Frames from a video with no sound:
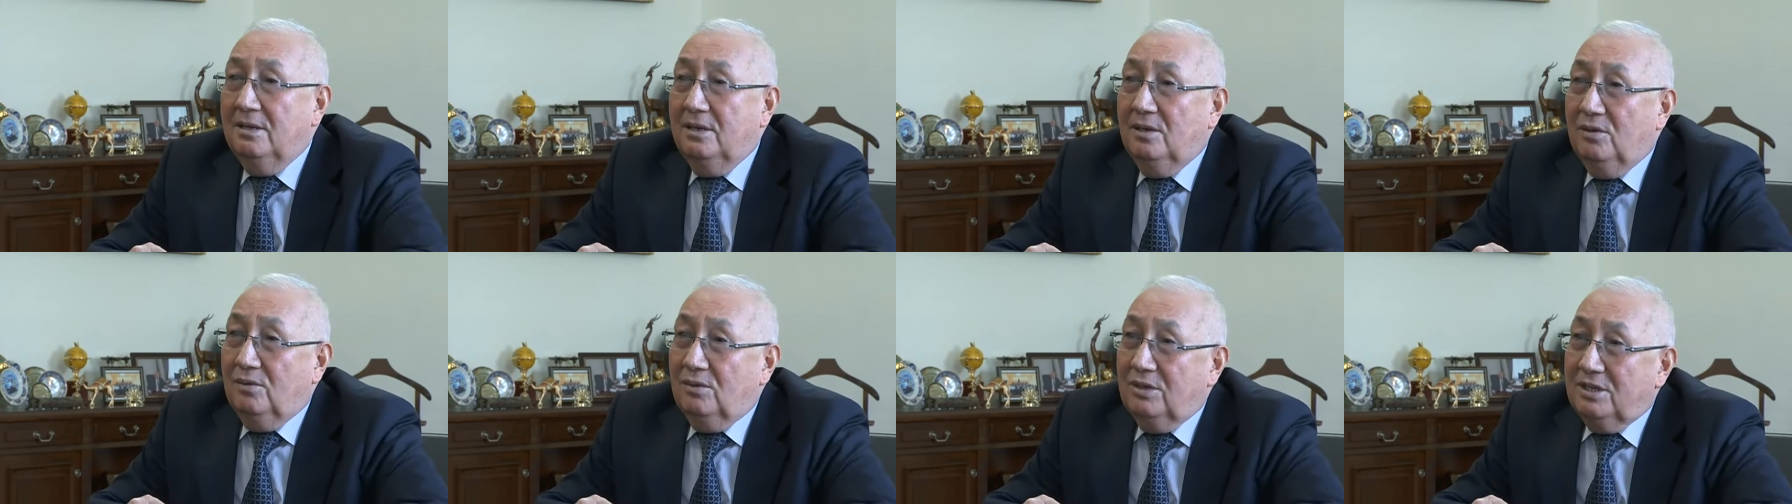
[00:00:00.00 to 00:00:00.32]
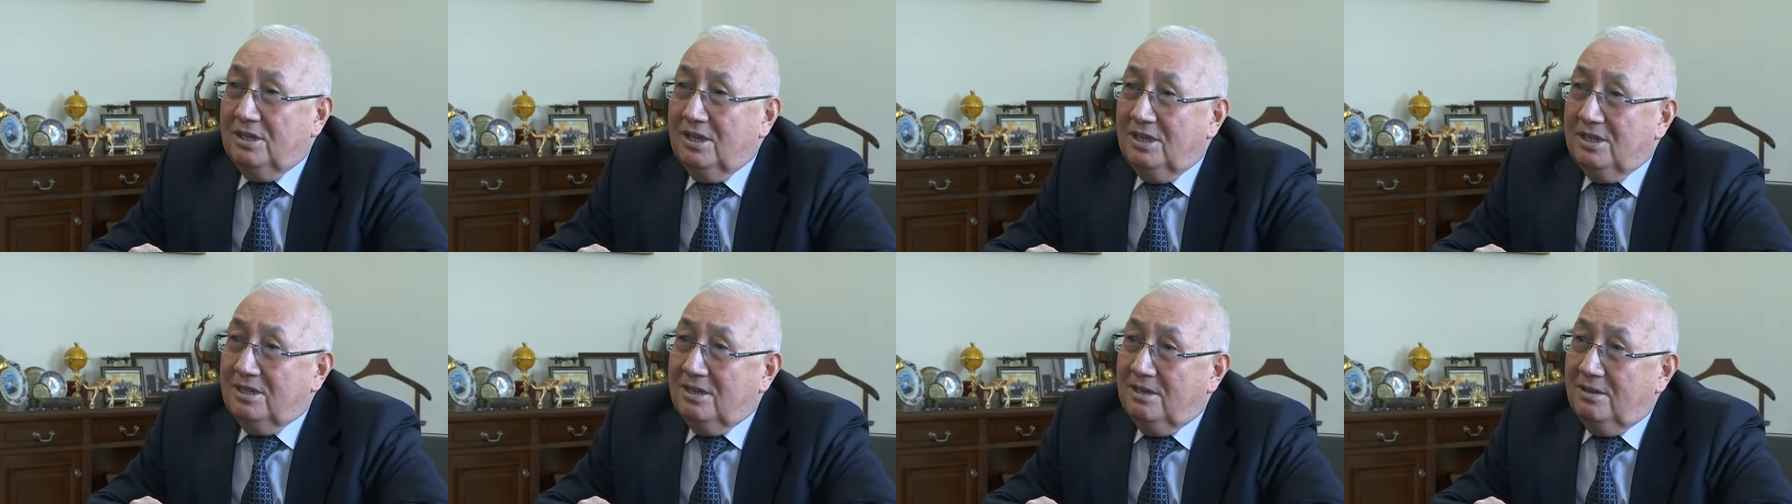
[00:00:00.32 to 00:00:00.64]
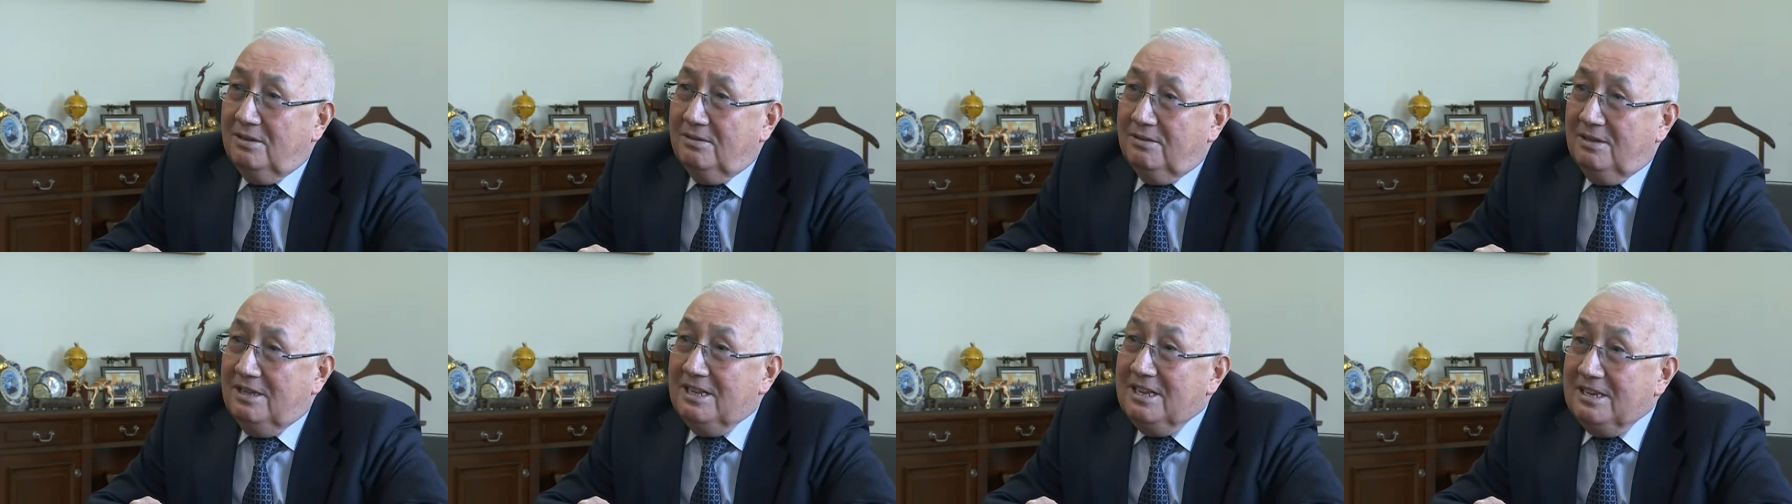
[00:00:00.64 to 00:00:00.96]
вот это
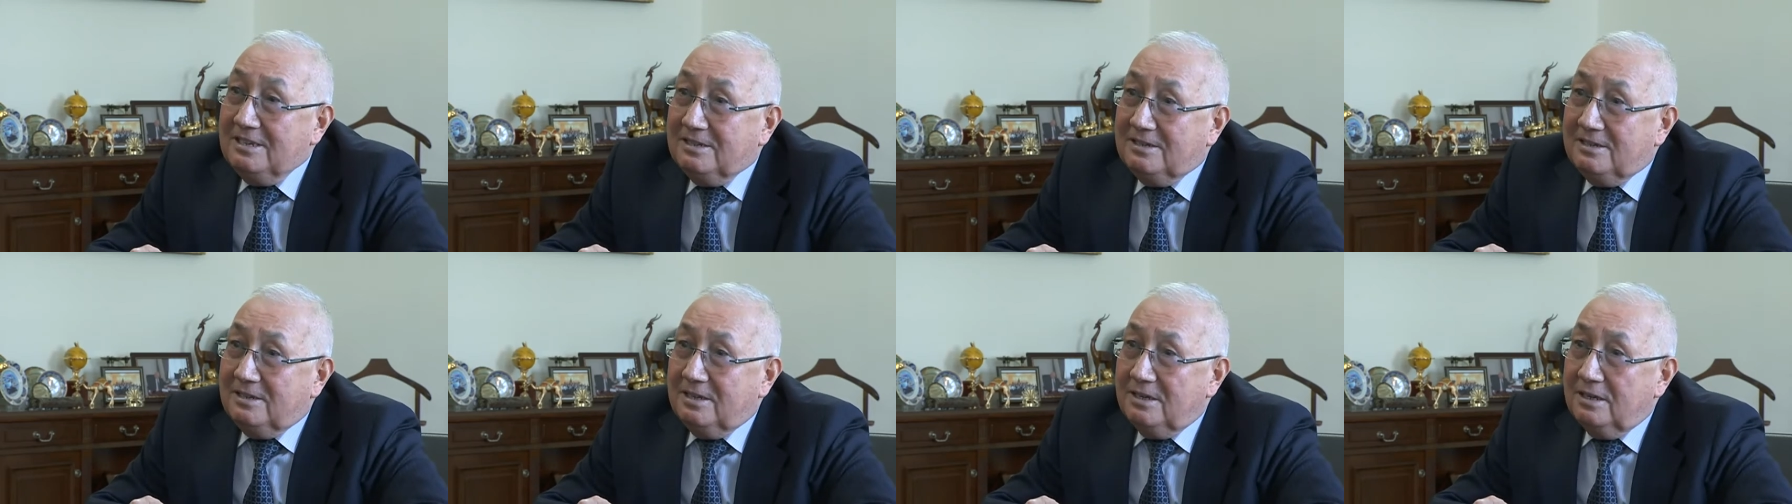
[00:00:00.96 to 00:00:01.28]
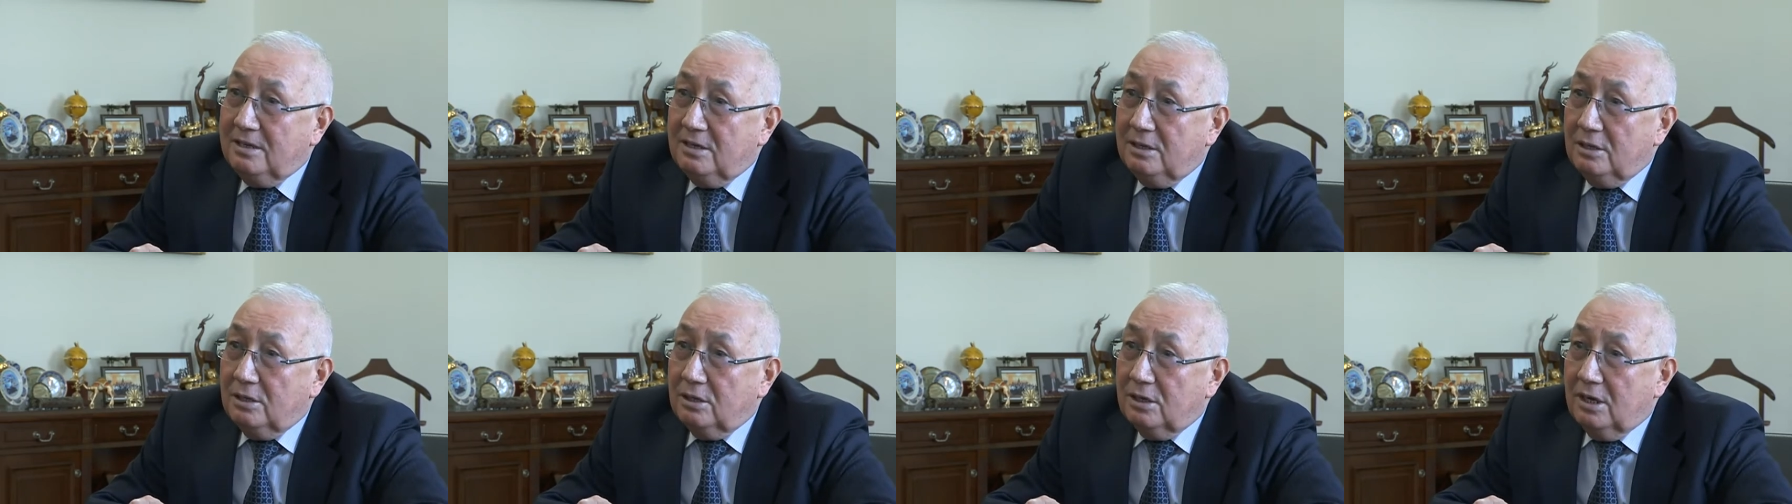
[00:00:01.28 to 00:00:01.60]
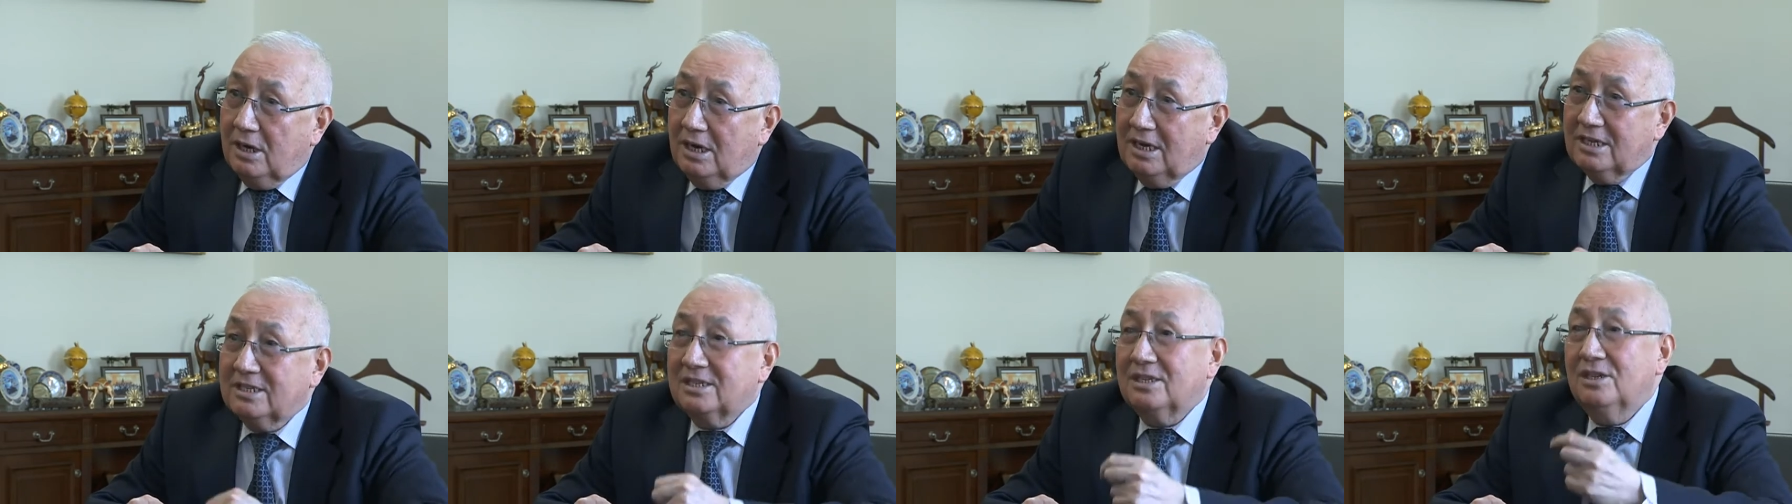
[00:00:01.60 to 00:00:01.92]
листья.
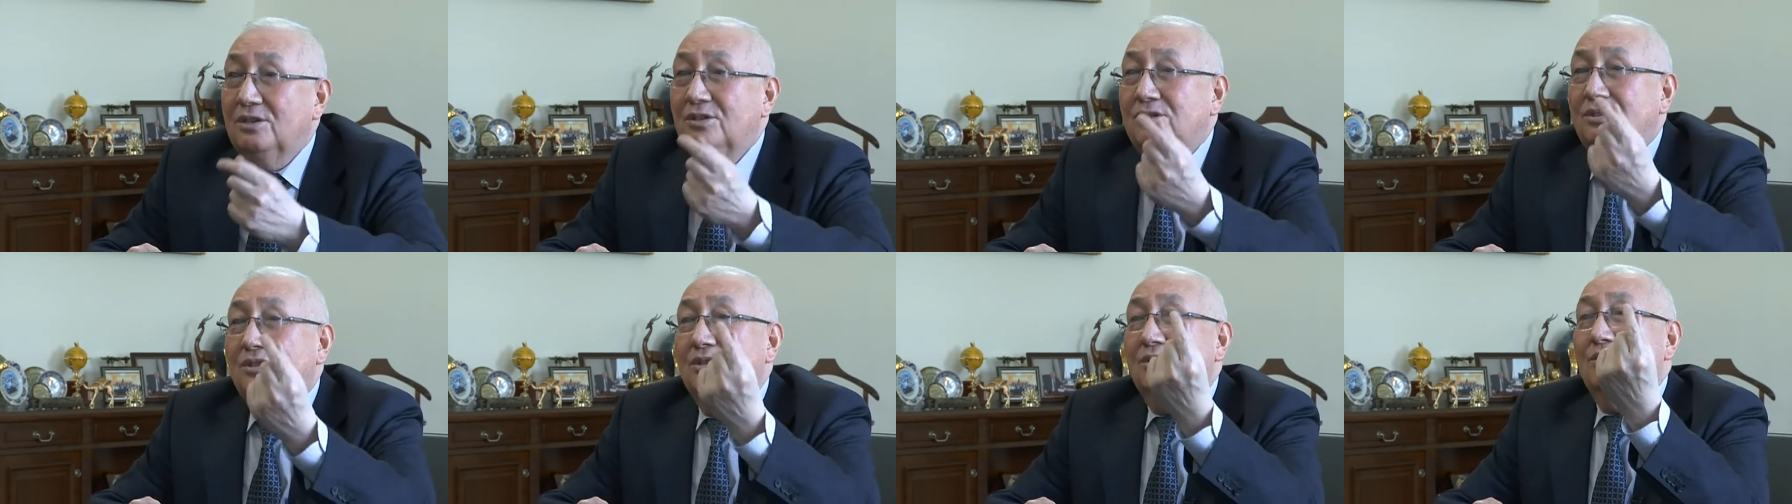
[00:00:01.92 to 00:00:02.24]
Остаются